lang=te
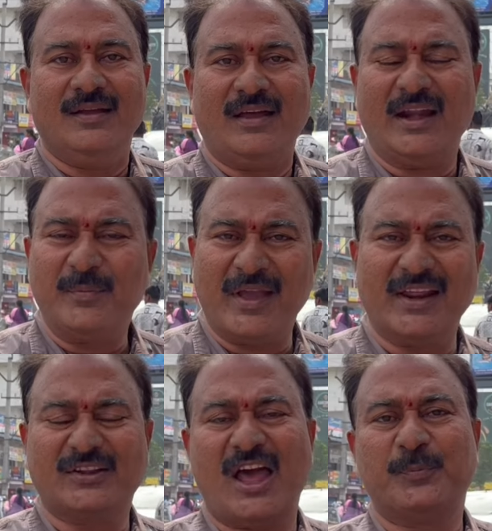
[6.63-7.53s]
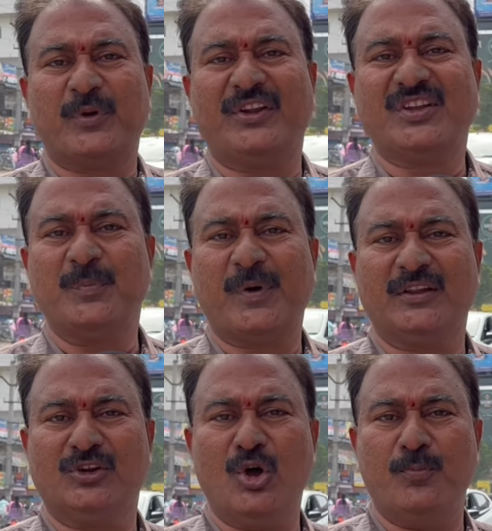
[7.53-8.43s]
కరీంనగర్ కార్పొరేషన్
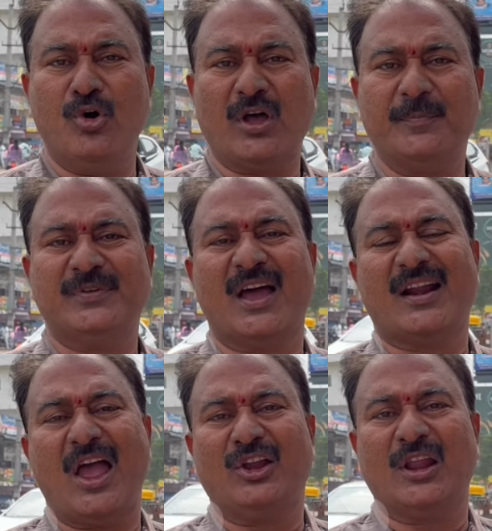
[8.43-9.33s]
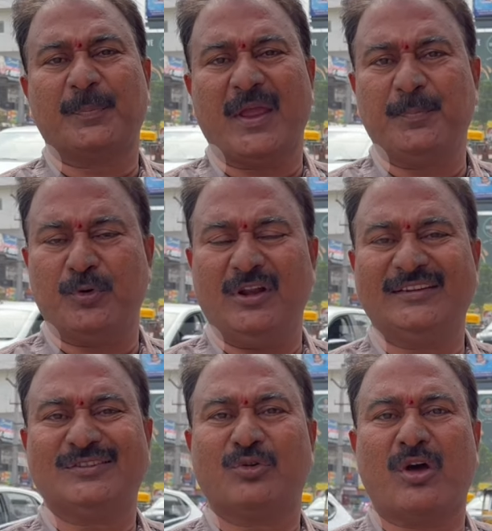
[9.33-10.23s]
పరిధిలో భూ కబ్జా రాయిలపై
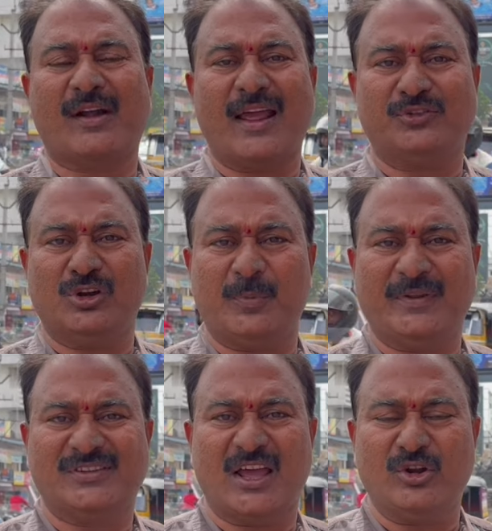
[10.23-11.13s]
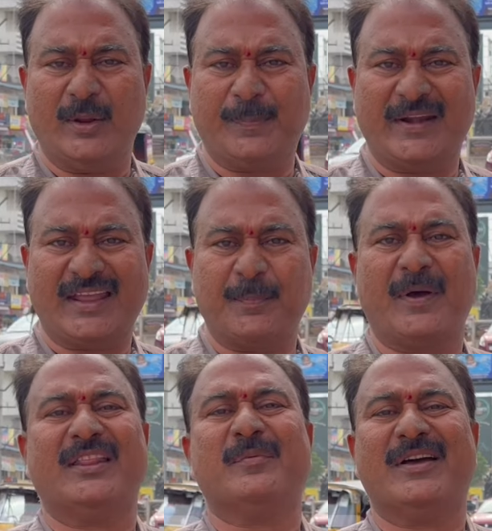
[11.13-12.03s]
పోలీసులు కొరడా జులిపించారు ఇప్పటికే
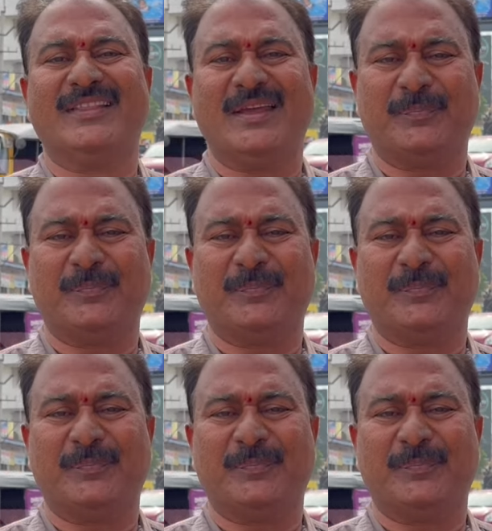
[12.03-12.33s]
పది మంది